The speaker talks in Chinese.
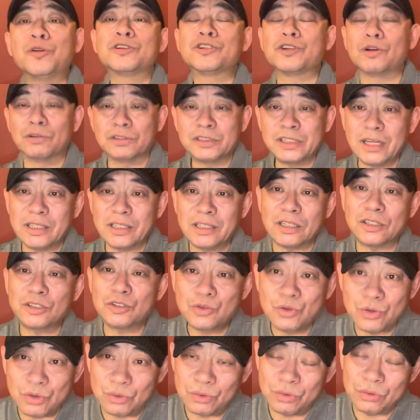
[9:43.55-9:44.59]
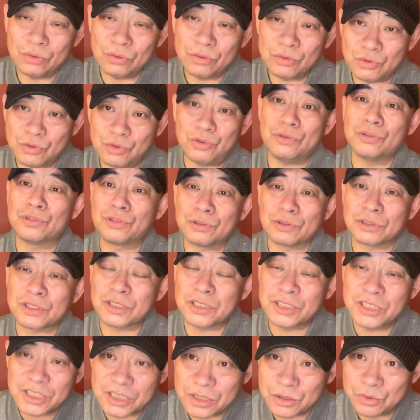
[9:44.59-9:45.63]
首先它是剧，剧就是
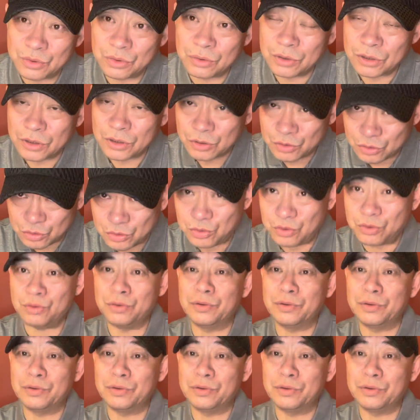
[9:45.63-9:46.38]
戏剧，剧